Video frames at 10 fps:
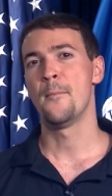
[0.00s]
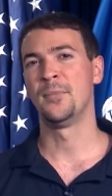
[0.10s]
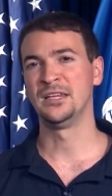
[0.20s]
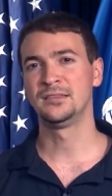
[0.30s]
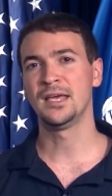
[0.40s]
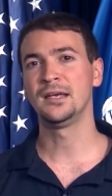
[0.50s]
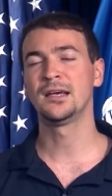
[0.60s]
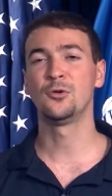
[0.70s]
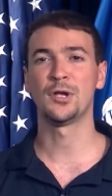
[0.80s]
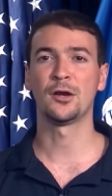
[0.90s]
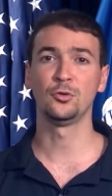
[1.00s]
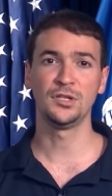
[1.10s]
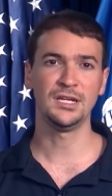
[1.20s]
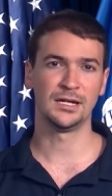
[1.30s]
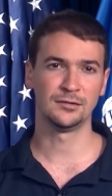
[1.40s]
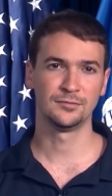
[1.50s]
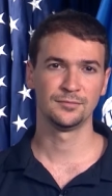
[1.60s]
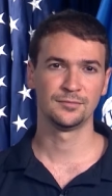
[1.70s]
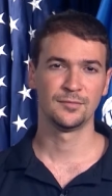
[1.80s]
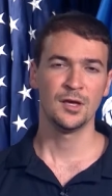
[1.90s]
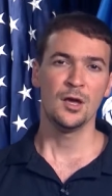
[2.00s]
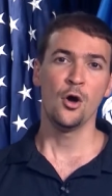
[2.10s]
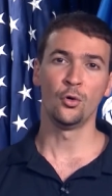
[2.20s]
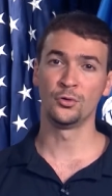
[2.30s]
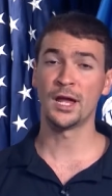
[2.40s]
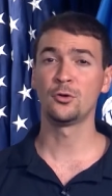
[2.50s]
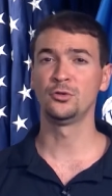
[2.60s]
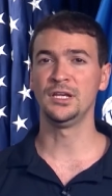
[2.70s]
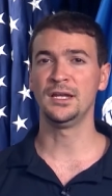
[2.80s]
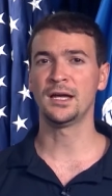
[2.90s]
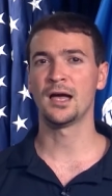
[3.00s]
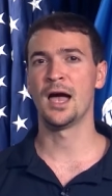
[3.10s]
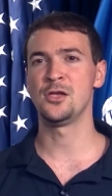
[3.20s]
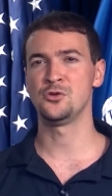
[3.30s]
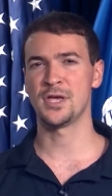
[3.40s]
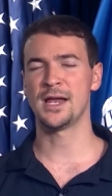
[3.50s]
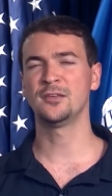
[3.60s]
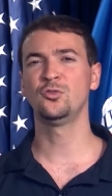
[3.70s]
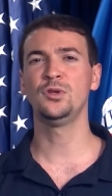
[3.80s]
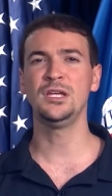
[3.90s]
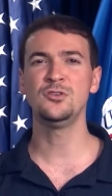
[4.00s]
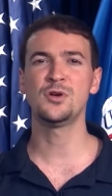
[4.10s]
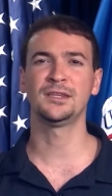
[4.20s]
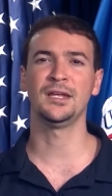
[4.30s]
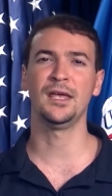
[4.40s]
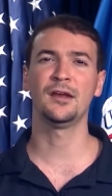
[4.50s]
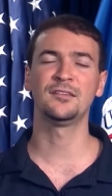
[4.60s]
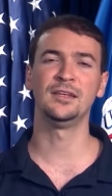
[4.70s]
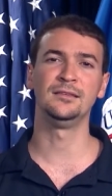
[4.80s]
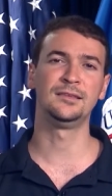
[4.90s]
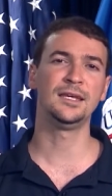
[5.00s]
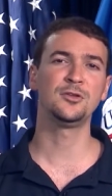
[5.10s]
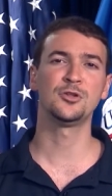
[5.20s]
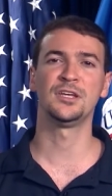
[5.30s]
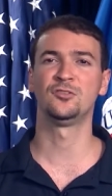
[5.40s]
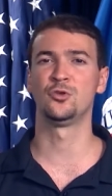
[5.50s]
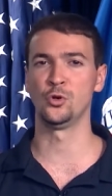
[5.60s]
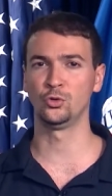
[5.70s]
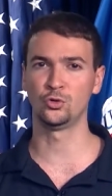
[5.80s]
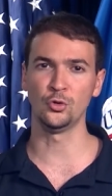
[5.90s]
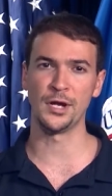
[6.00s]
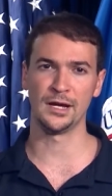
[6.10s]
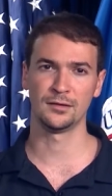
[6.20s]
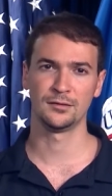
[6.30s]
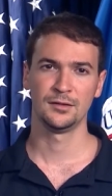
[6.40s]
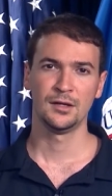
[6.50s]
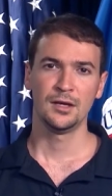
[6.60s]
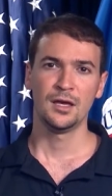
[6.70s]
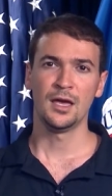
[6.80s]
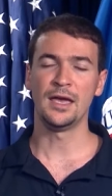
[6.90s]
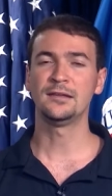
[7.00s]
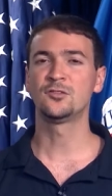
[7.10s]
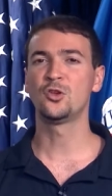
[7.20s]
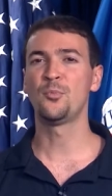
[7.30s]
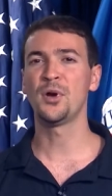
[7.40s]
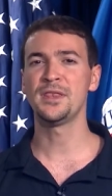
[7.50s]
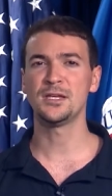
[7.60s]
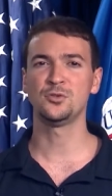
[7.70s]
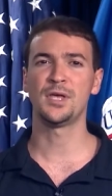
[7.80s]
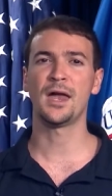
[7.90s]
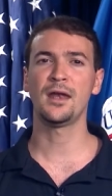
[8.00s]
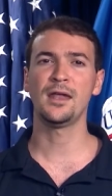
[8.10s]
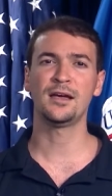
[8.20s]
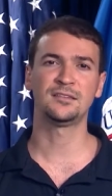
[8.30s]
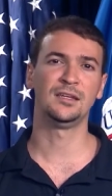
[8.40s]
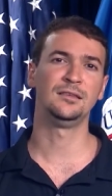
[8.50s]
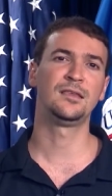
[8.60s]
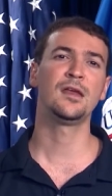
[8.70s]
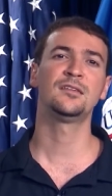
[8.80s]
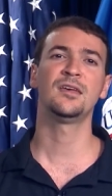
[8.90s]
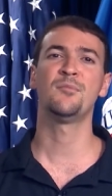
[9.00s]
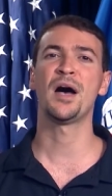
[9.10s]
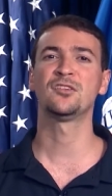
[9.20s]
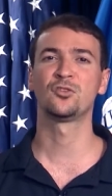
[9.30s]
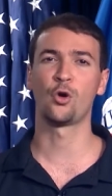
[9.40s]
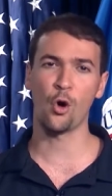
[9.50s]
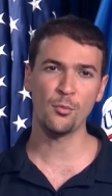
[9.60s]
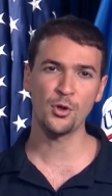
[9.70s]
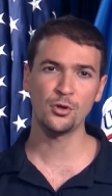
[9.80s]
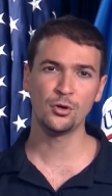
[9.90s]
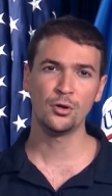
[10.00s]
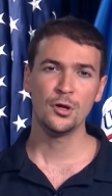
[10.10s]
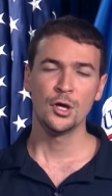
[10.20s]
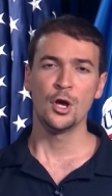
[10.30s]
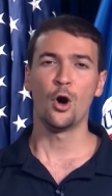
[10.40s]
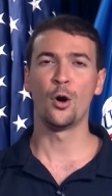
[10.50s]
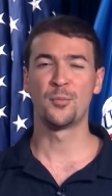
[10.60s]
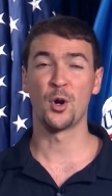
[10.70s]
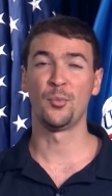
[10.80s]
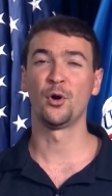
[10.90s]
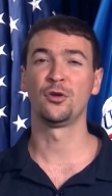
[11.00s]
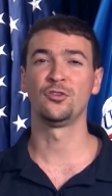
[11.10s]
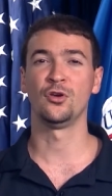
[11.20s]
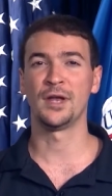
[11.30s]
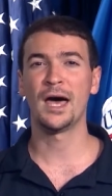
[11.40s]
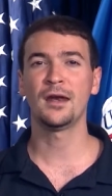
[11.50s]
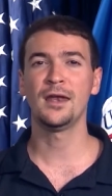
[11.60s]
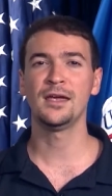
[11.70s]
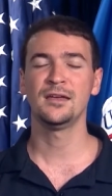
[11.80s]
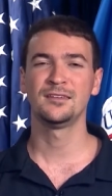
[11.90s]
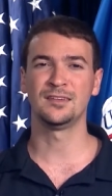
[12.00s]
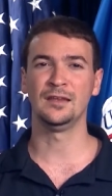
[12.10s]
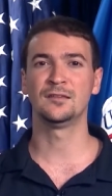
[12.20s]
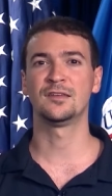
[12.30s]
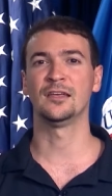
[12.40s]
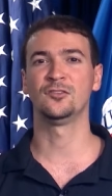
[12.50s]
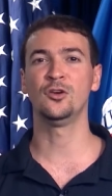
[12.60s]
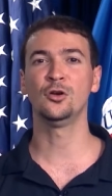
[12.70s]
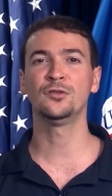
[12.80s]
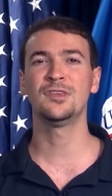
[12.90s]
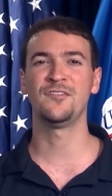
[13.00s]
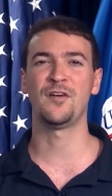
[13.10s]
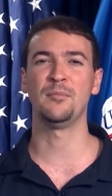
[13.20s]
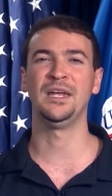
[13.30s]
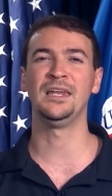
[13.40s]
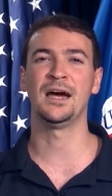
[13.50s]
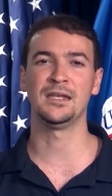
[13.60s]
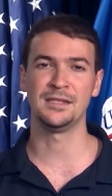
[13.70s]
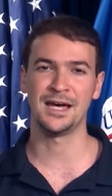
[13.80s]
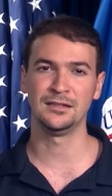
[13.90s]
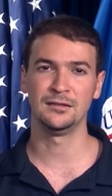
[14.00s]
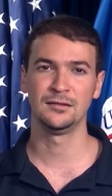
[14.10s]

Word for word: Mantenga una rutina. Una rutina ayudará a su niño a tener sentido de estructura. Esto puede ayudarle a sentirse más cómodo o proporcionarle sensación de familiaridad.